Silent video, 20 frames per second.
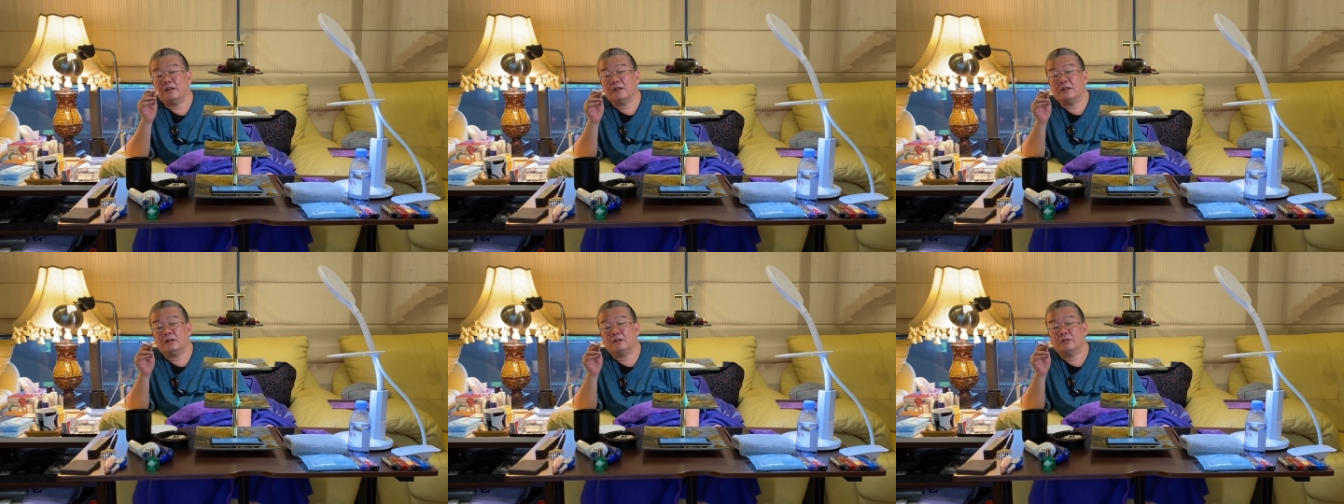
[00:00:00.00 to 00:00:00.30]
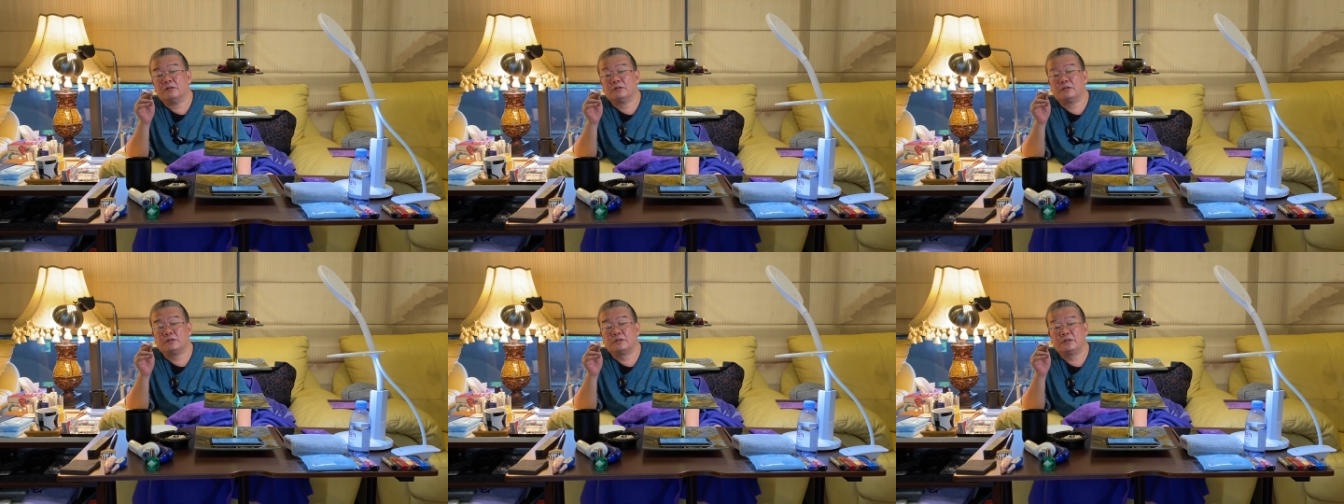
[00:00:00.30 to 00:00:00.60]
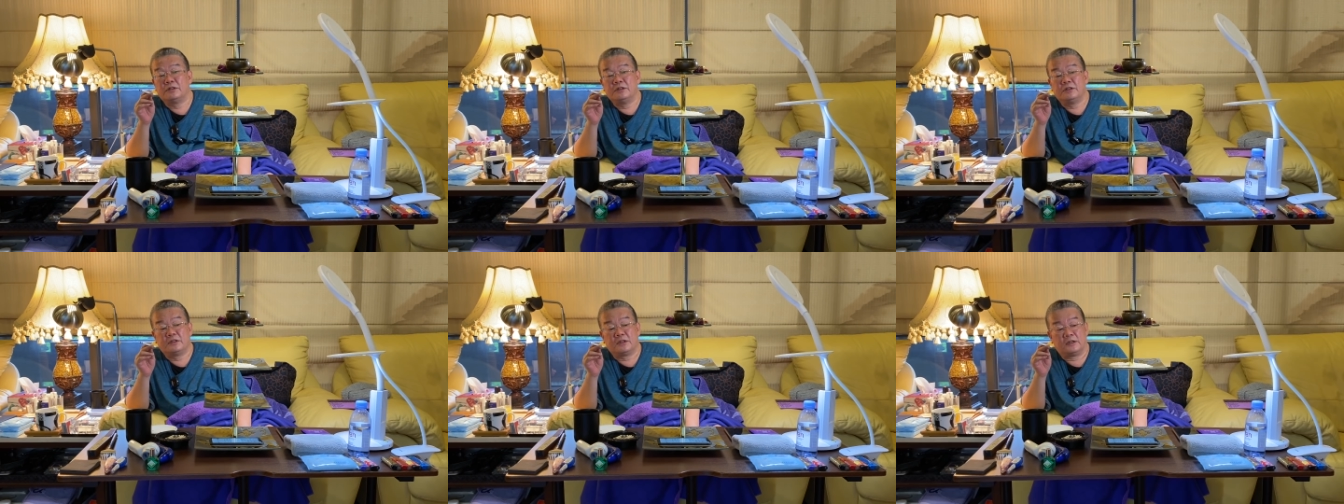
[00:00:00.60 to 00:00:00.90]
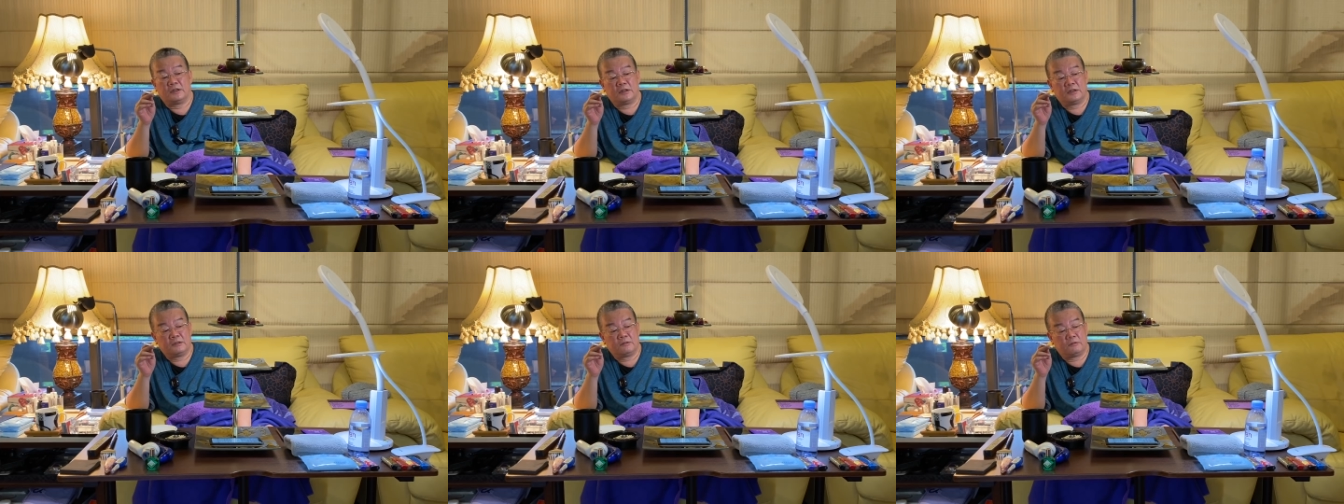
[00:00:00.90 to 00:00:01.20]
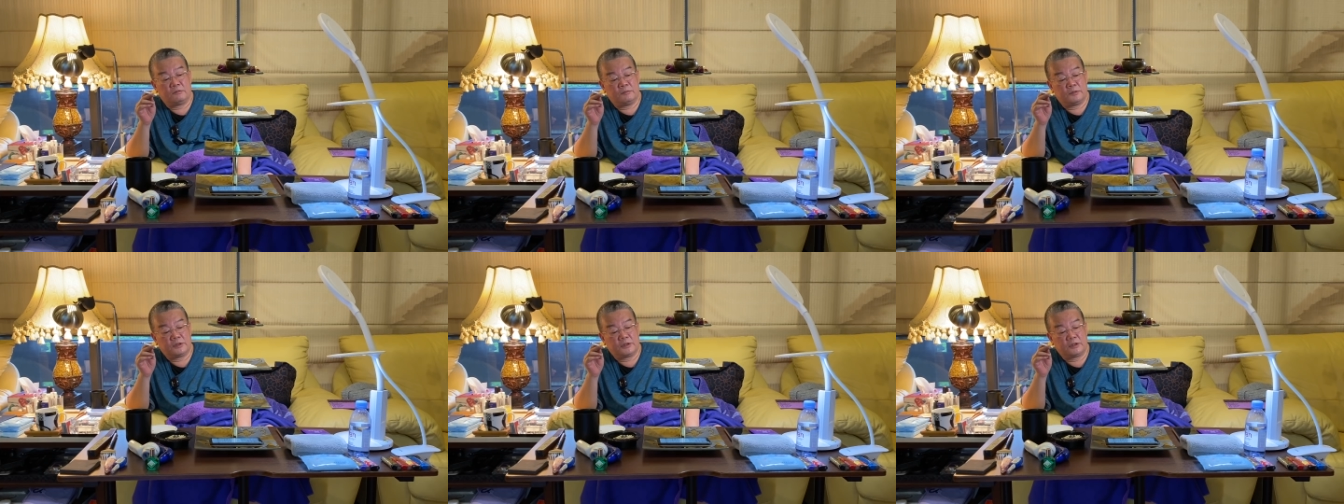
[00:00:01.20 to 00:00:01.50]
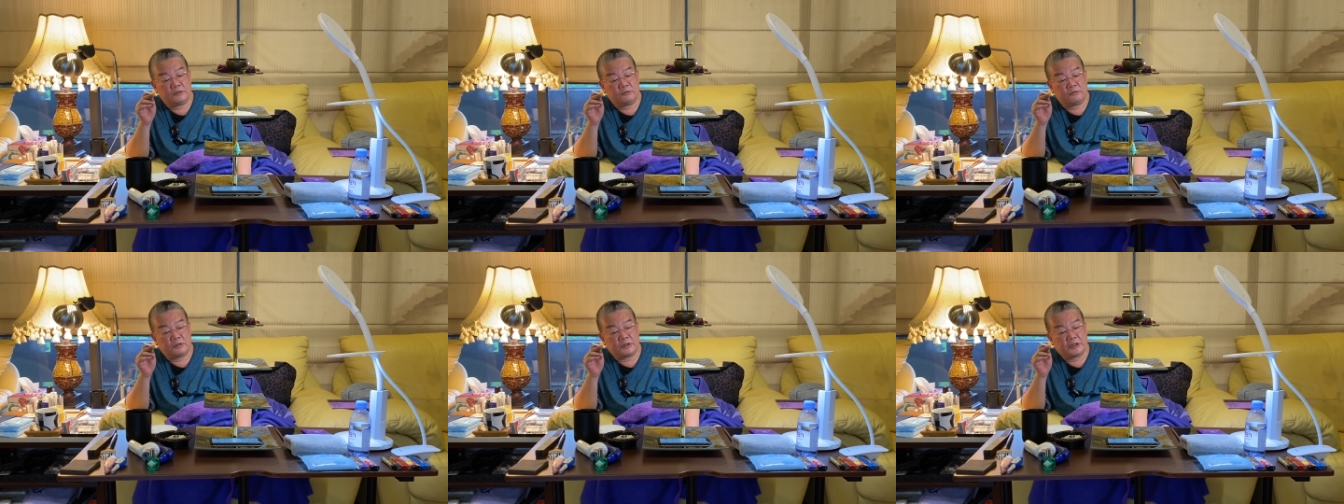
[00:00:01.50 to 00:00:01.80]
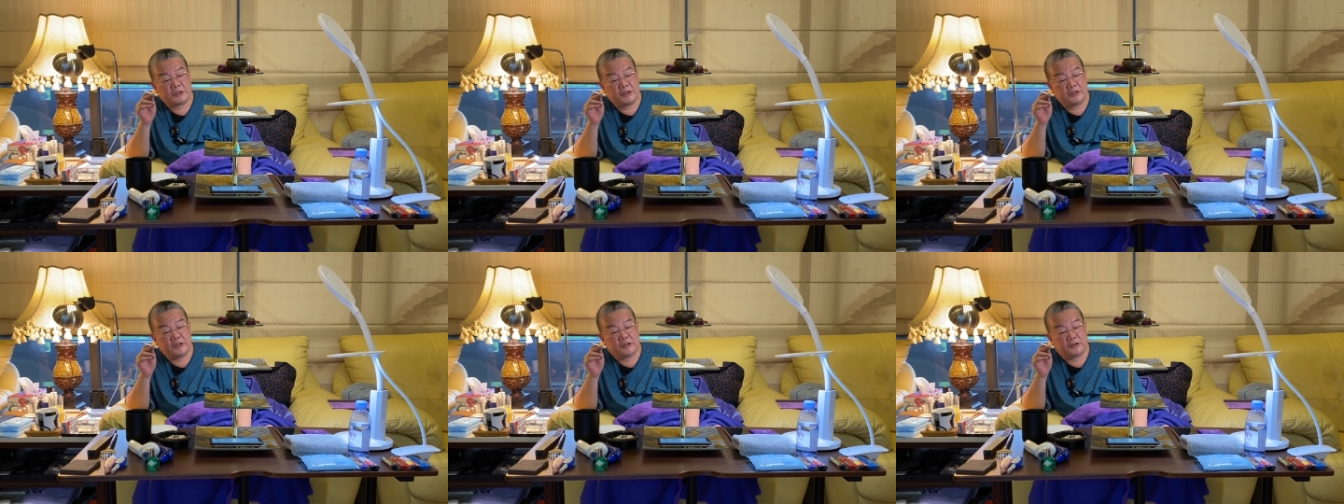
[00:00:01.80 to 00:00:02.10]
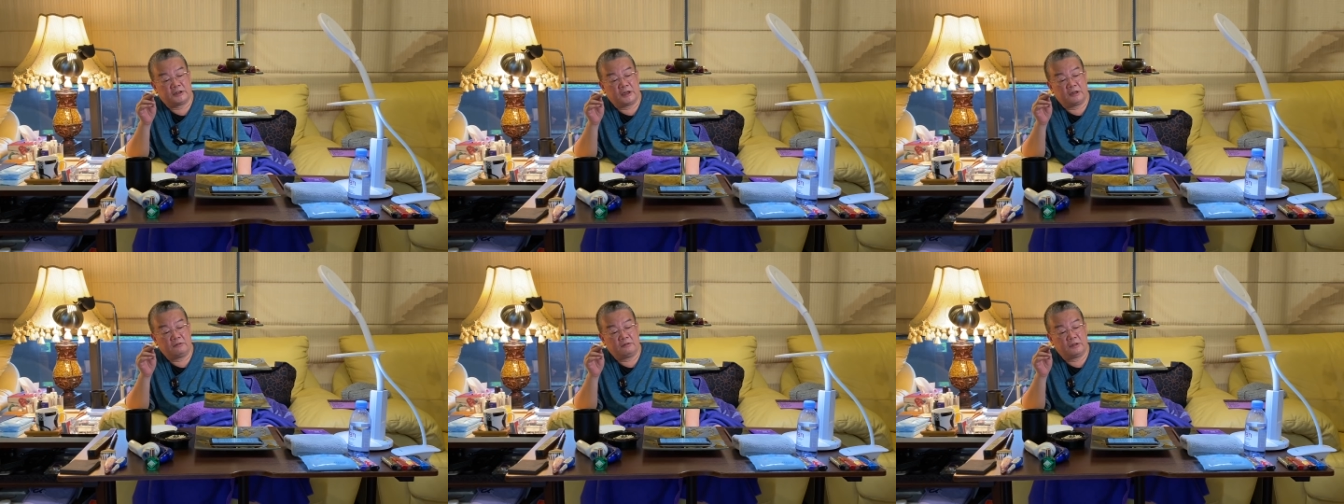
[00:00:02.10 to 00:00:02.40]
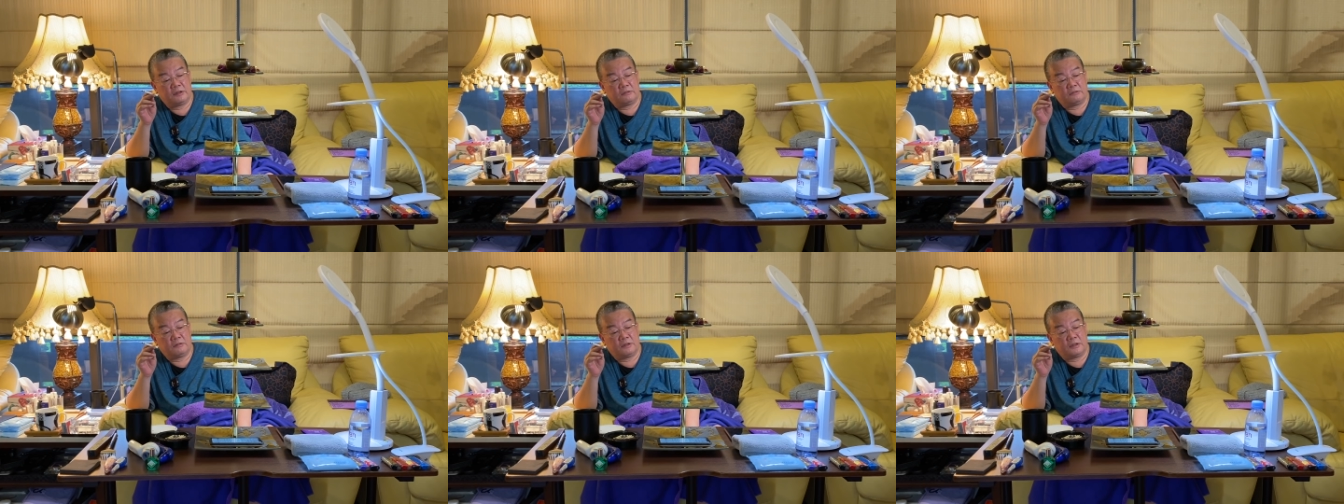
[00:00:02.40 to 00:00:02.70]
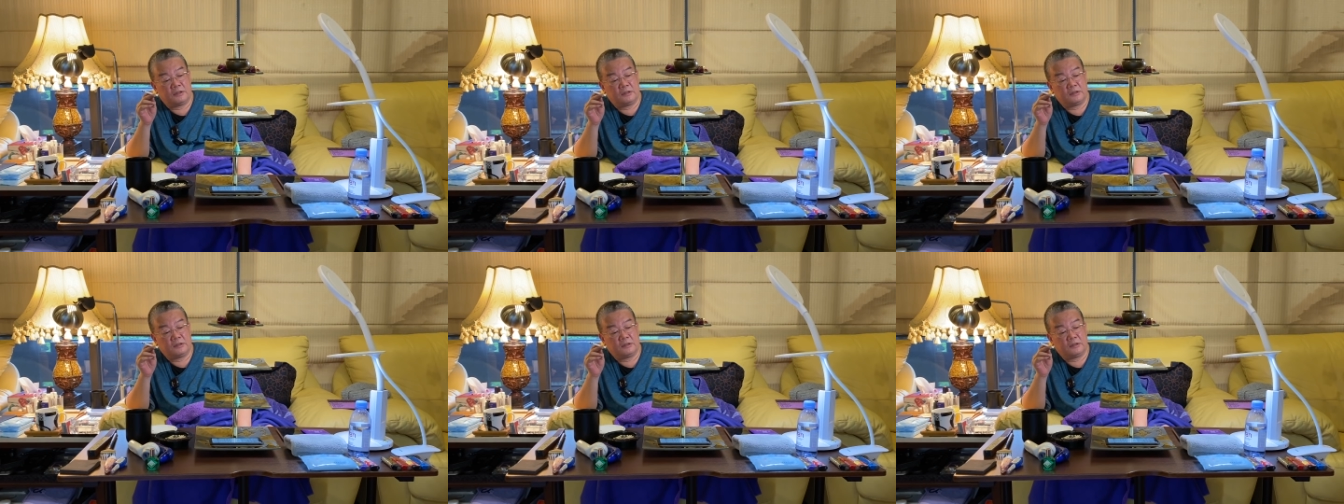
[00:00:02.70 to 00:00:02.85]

我就心想啊，我们现在如果接一个单位的话，